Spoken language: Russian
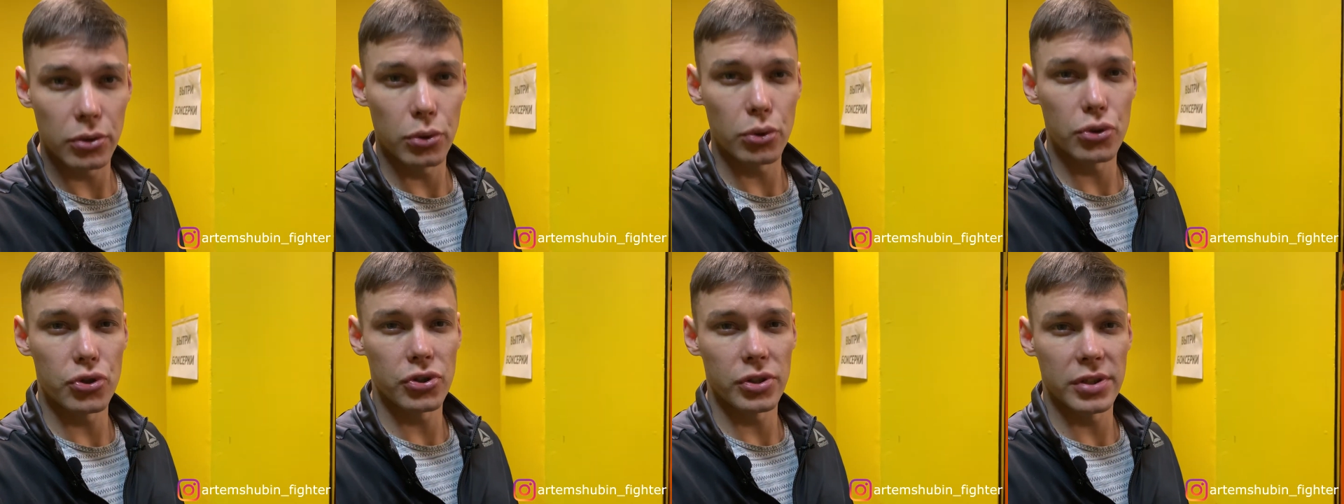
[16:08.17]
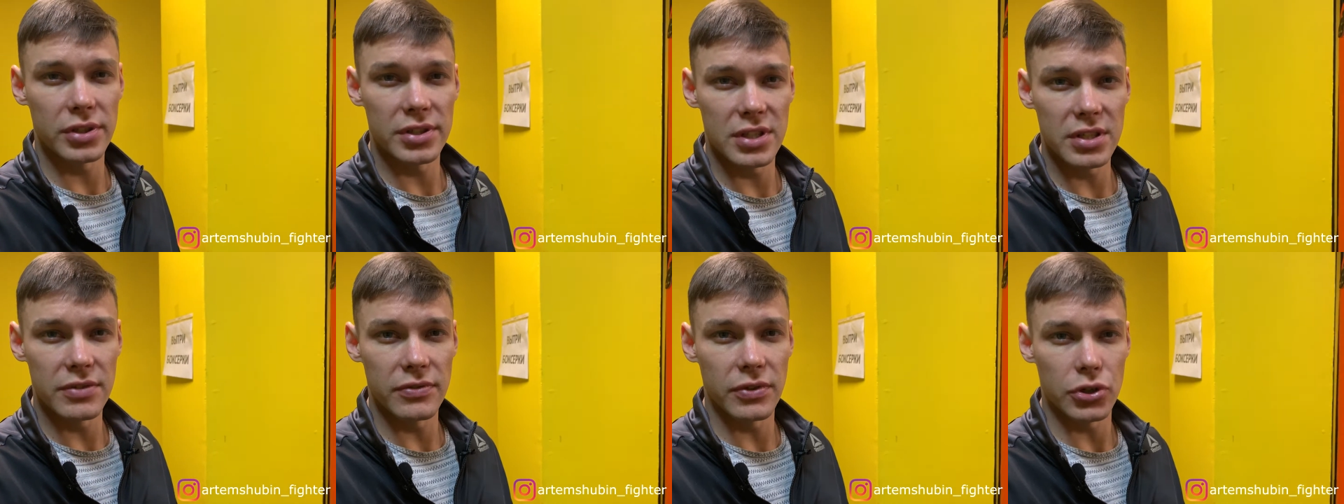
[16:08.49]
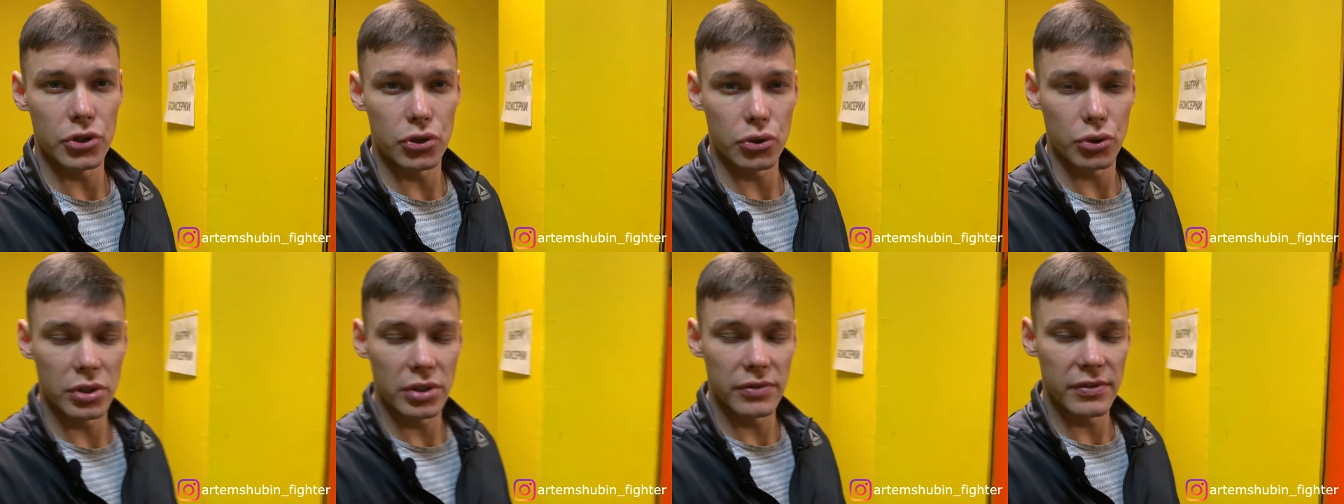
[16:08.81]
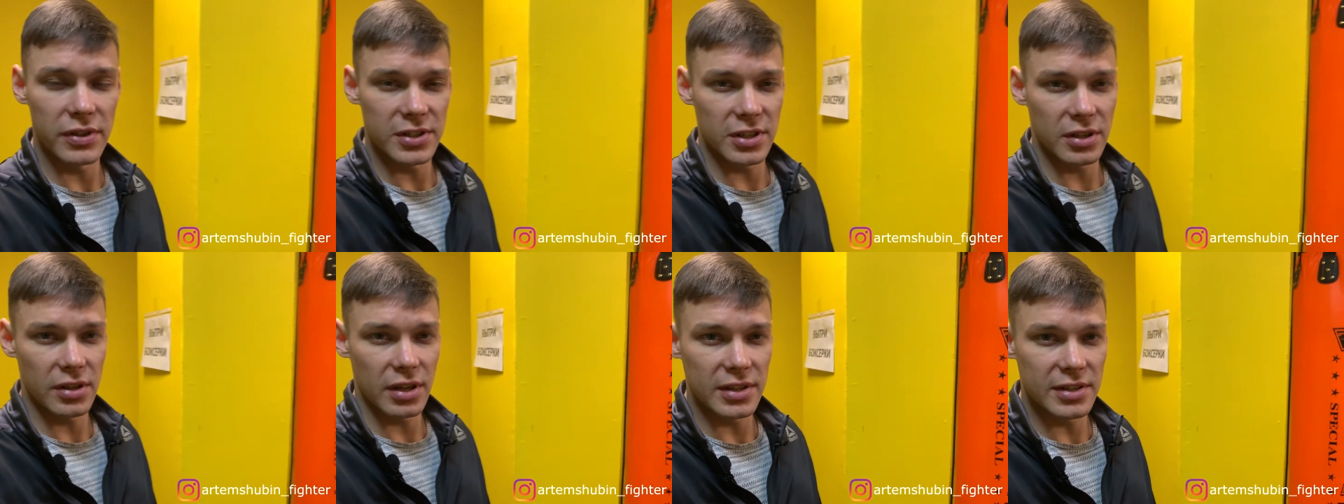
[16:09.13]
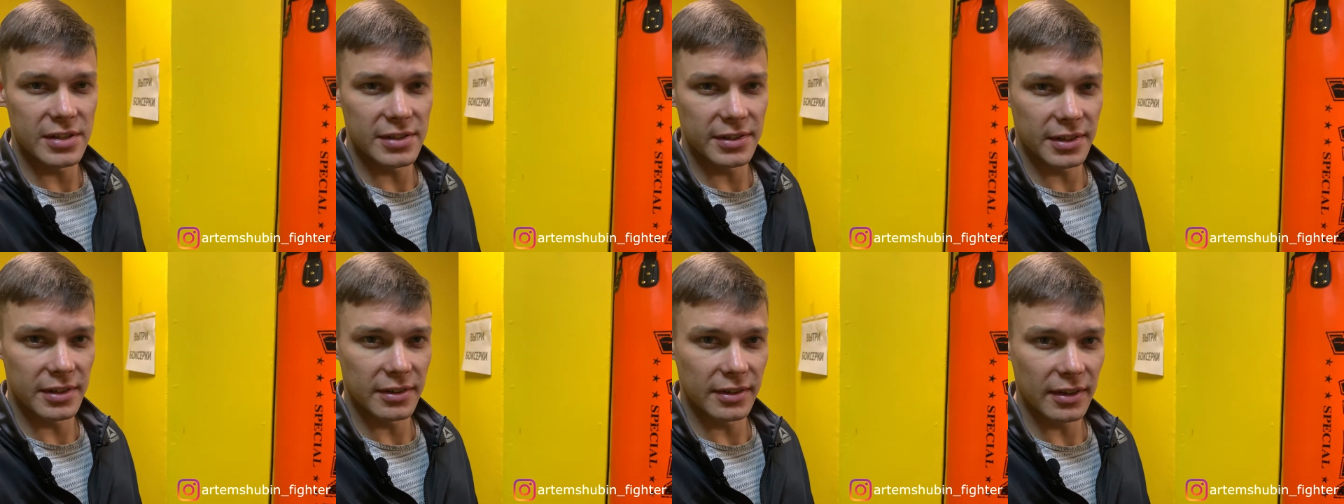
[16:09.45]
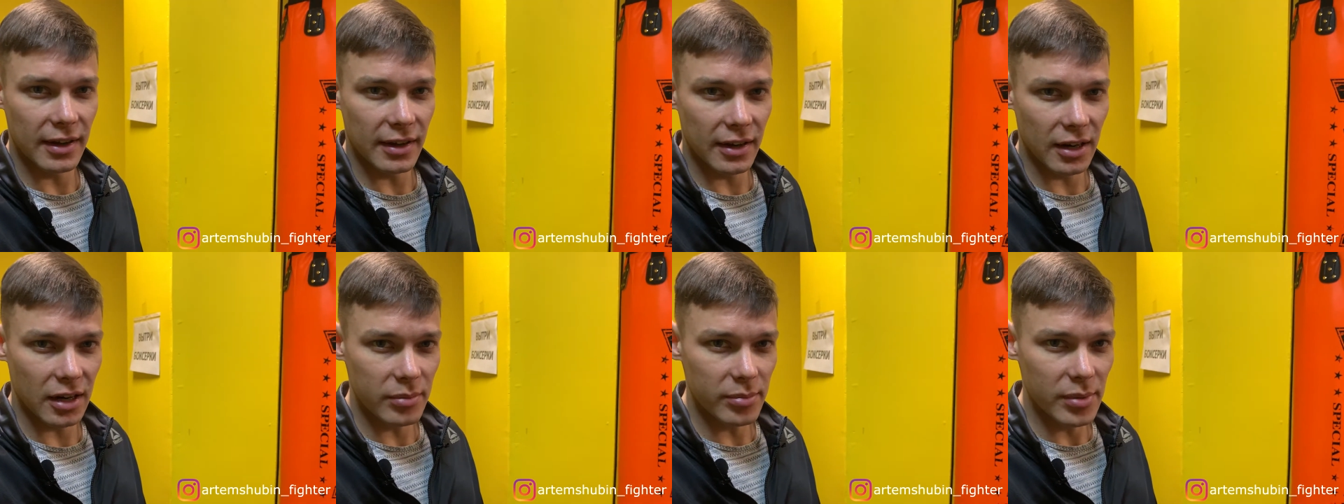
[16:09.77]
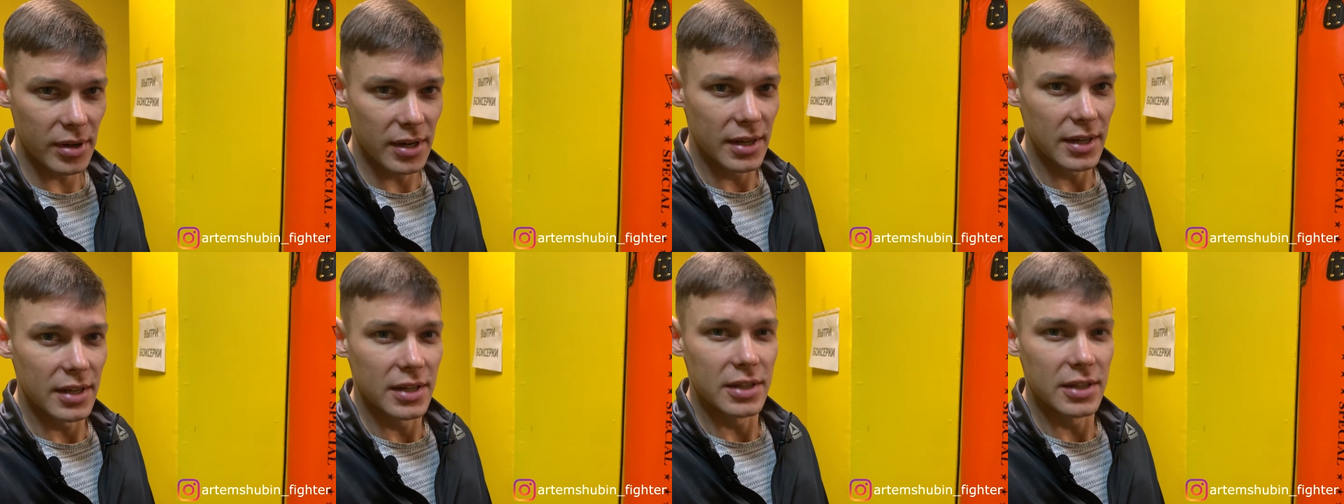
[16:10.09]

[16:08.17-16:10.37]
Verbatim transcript: точная цифра, что они весят 1 килограмм.